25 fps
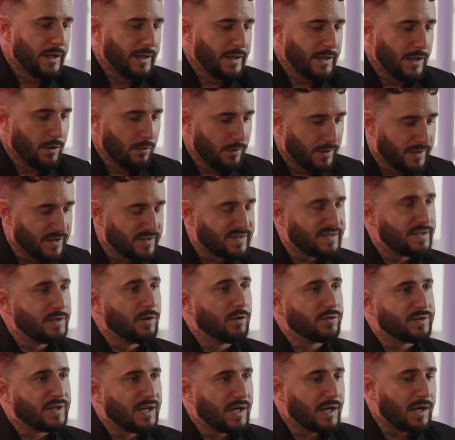Il y a eu un
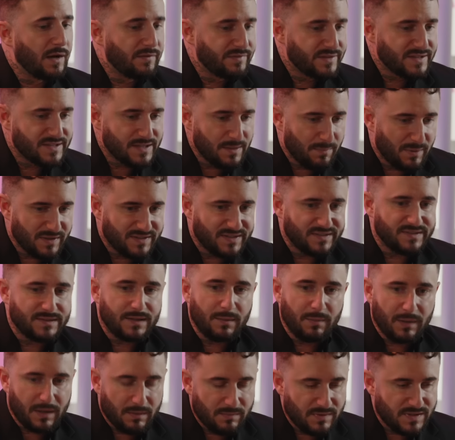incident très grave qui s'est passé cet
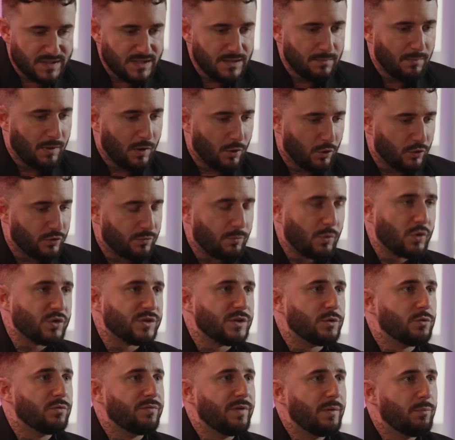après-midi. Malheureusement,
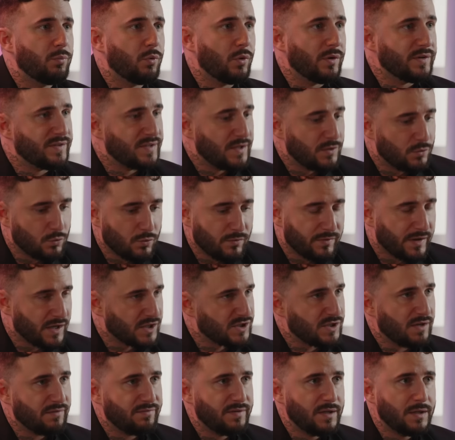j'ai tout fait pour essayer de couvrir
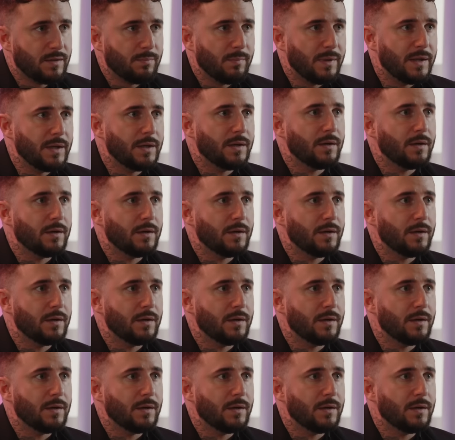Shafik, mais.